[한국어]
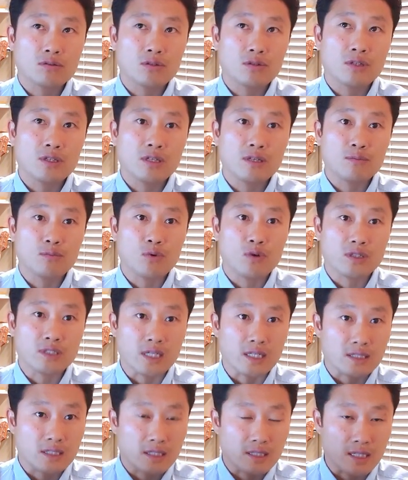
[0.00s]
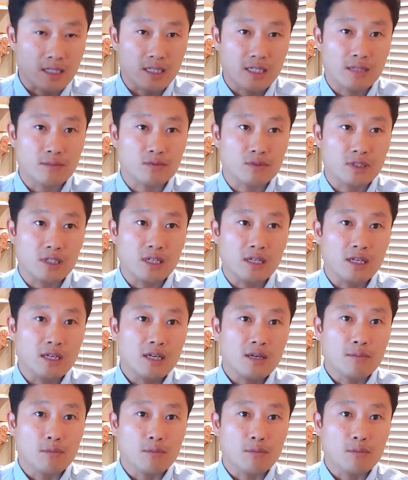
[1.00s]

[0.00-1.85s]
저기에 뭔가 장사가 잘 되나 본데?